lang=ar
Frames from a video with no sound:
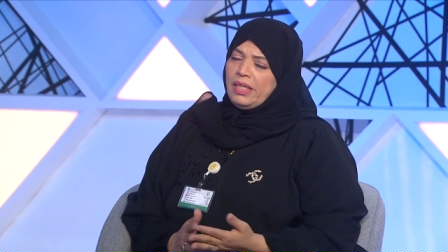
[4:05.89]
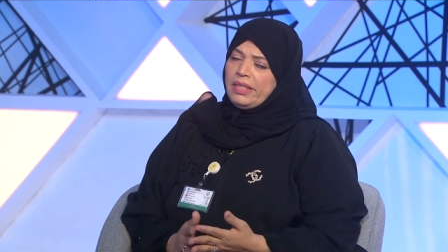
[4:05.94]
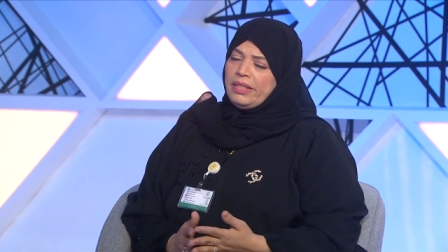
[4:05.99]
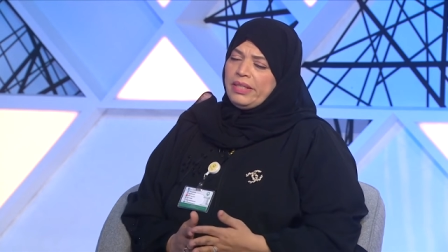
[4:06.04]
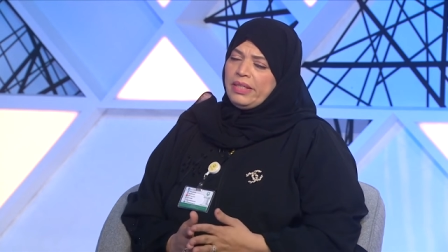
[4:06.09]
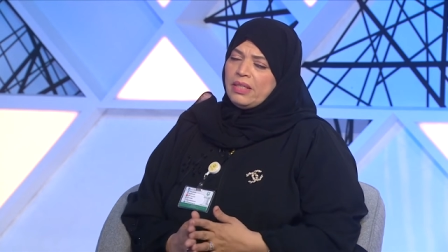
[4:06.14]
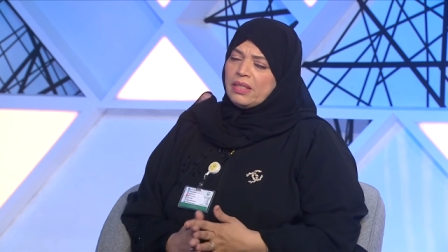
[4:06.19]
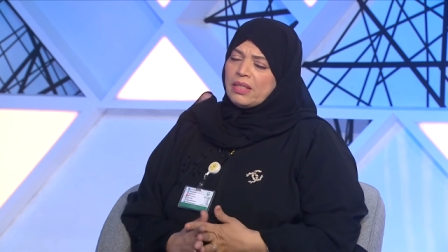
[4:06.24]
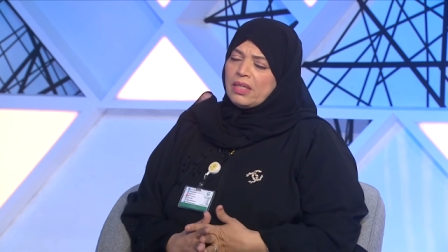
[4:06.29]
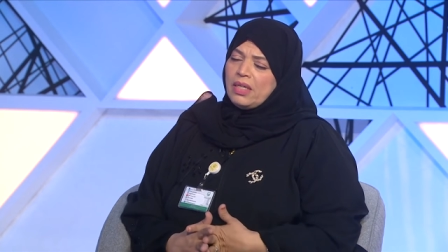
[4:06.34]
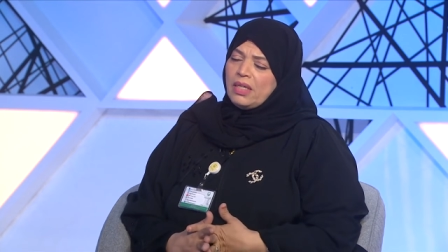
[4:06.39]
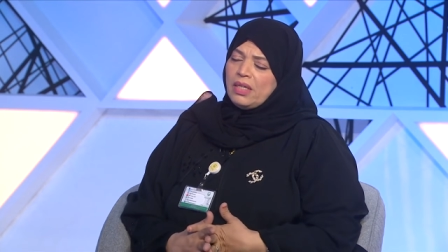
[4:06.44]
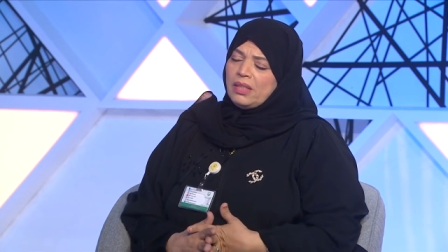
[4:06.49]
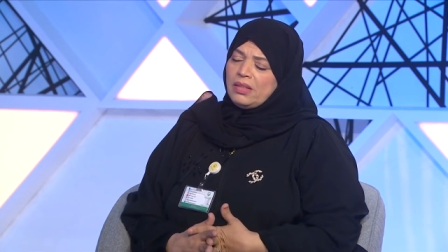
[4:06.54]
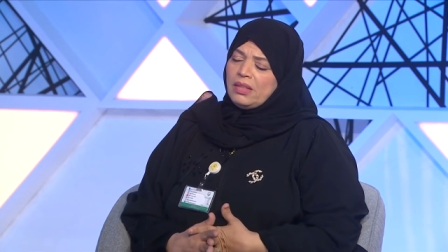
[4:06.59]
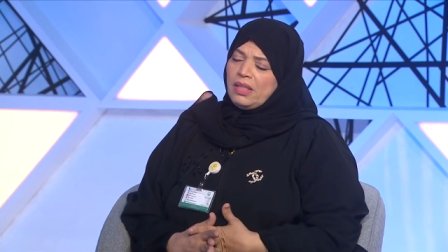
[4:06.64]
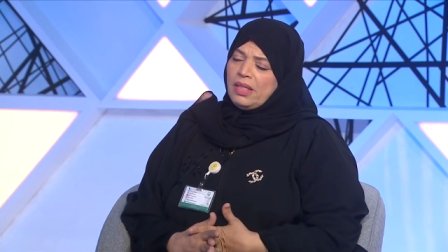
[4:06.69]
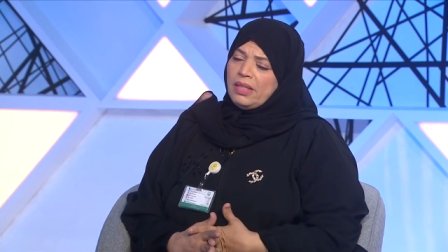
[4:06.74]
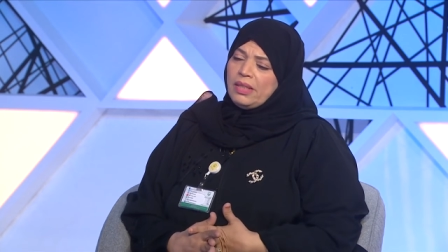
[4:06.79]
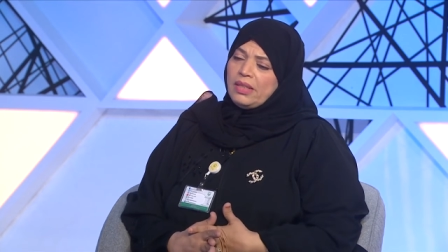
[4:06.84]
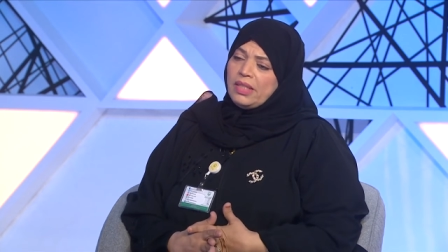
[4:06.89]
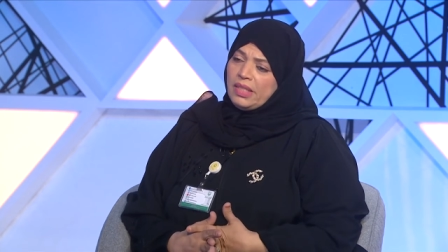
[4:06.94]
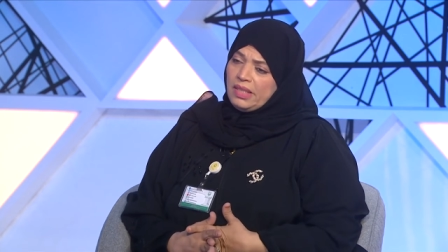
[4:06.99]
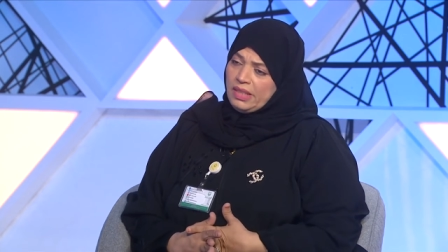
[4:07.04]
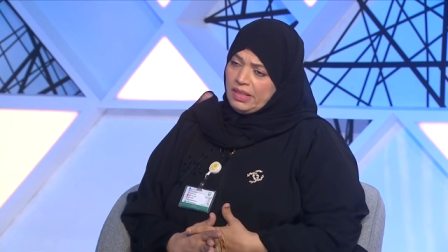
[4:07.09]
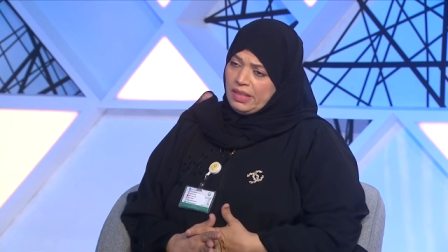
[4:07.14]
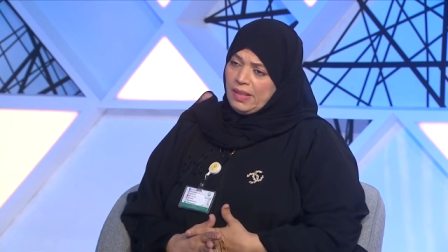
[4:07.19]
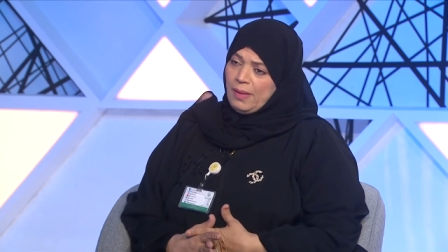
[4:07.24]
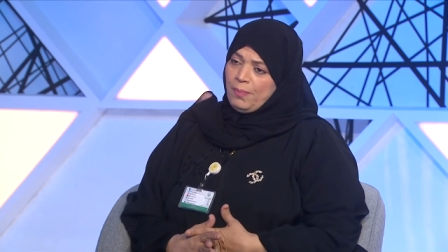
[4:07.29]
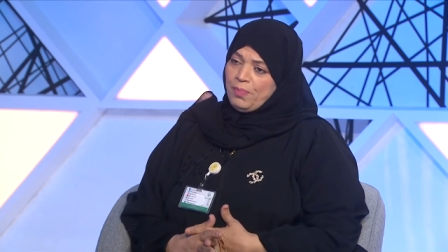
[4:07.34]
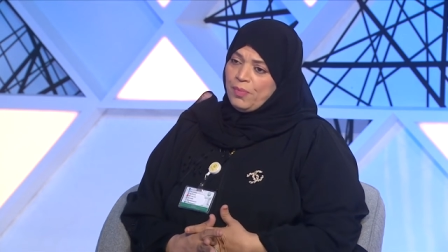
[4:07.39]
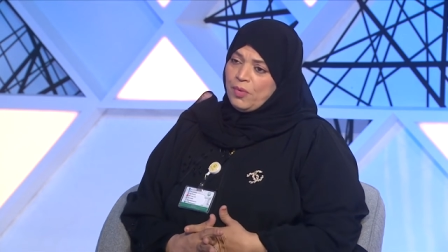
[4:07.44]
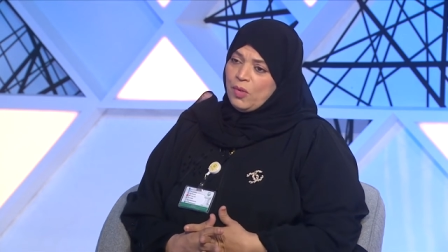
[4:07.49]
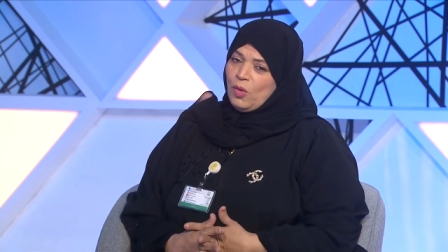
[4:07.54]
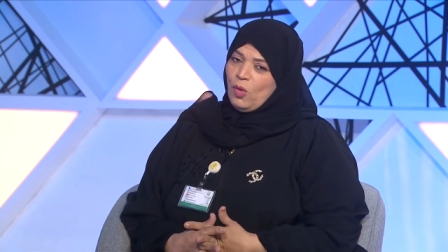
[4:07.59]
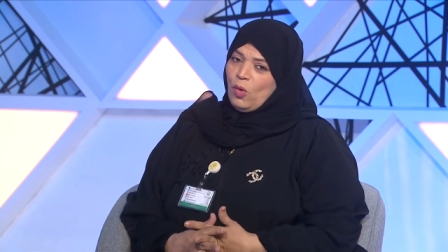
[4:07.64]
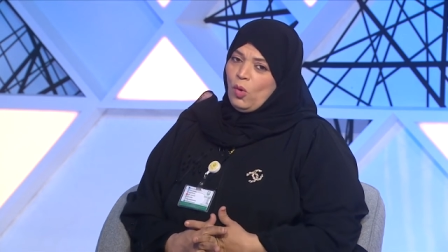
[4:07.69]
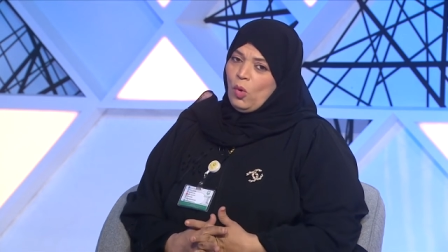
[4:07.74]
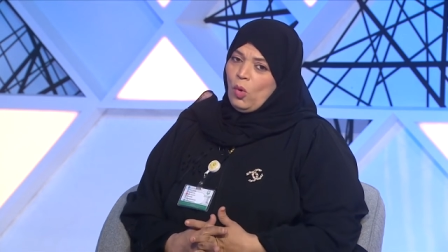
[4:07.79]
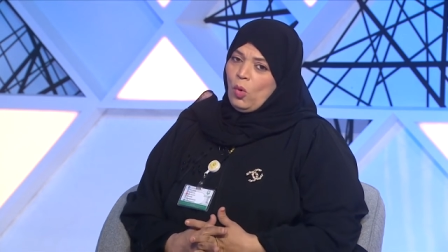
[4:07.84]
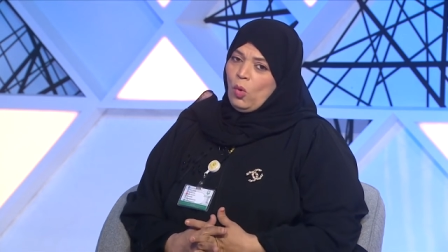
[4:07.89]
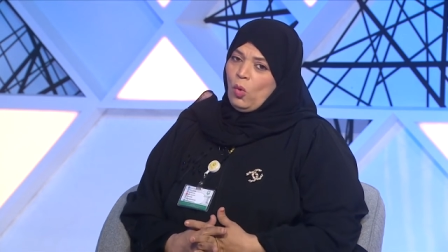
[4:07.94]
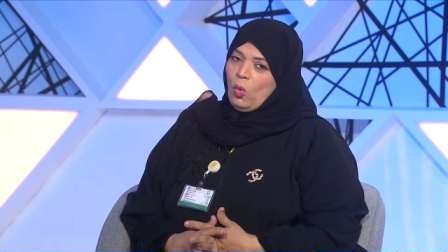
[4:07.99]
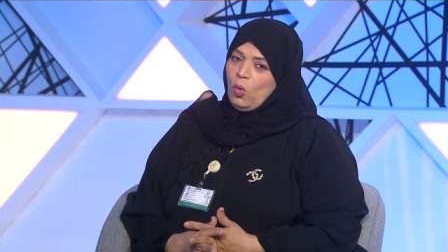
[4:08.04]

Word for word: الاعاقات الذهنيه نعم.